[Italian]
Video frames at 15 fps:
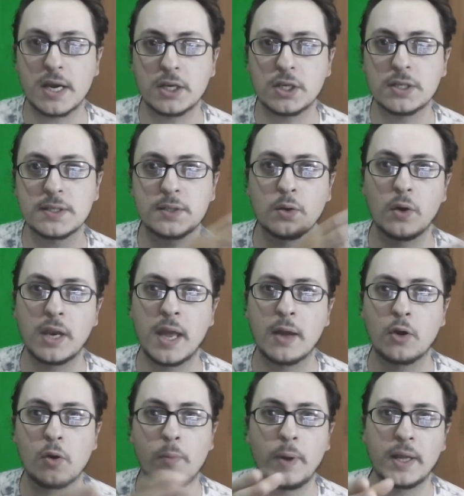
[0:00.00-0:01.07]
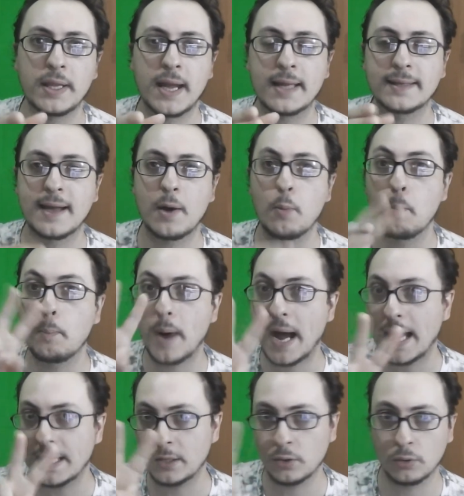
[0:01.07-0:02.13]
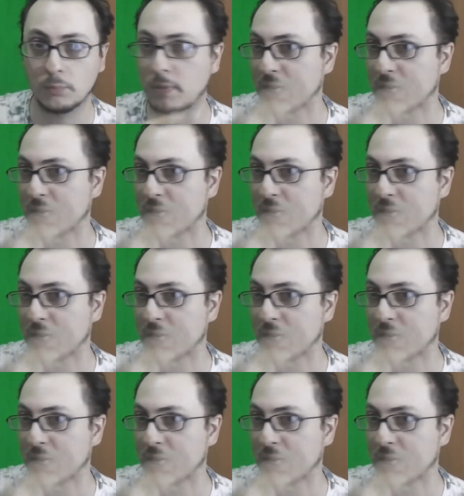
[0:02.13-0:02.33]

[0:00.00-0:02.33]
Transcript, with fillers: recensione accompagnata a un paio